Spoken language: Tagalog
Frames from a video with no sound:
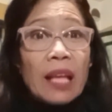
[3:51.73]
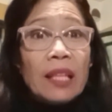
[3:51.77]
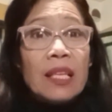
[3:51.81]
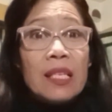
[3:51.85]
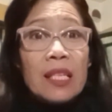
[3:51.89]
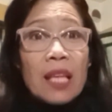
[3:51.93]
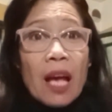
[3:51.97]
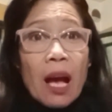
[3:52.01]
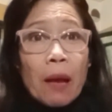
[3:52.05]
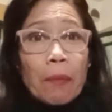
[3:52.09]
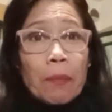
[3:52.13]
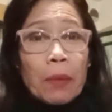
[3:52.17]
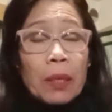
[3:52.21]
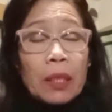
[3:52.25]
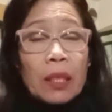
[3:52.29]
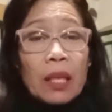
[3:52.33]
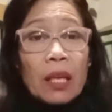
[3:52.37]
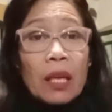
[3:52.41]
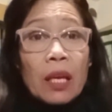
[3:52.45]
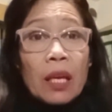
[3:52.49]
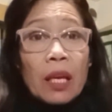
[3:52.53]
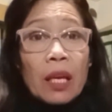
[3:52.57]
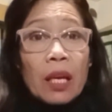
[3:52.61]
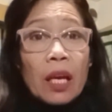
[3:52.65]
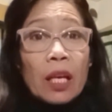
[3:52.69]
this habit,
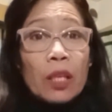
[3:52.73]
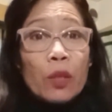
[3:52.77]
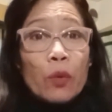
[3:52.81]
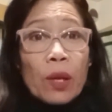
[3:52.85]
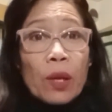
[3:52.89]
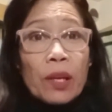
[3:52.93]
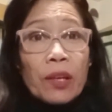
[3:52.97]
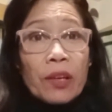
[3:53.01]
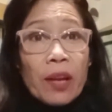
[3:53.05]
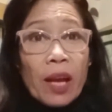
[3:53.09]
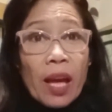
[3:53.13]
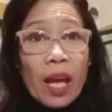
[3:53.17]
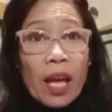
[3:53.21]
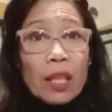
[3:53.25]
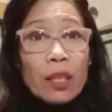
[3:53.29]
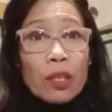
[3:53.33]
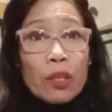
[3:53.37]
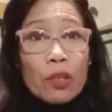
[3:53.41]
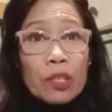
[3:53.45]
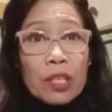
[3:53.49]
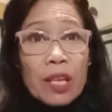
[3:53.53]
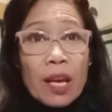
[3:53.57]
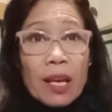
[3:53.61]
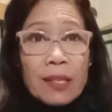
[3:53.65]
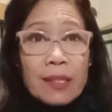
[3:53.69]
it will create
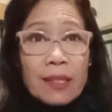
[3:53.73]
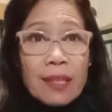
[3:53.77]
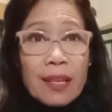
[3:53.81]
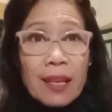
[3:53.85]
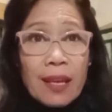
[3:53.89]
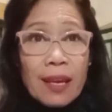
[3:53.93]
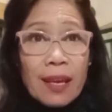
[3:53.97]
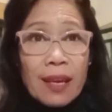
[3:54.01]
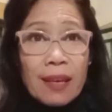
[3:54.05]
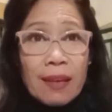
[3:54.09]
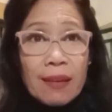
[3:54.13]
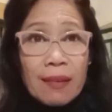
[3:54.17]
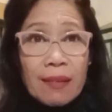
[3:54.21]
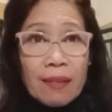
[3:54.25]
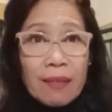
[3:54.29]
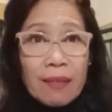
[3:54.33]
your destiny.